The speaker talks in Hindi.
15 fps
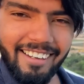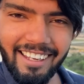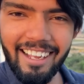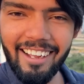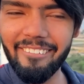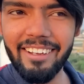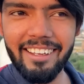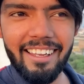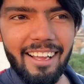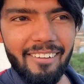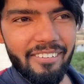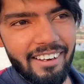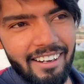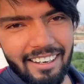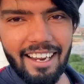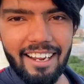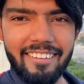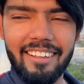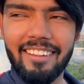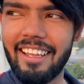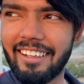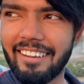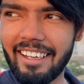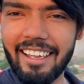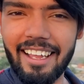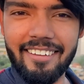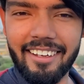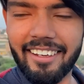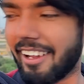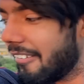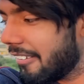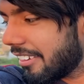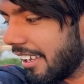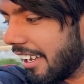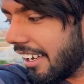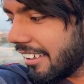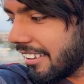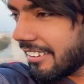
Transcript: ठीक है विक्की का फिर रिएक्शन देखते कैसा क्या होता है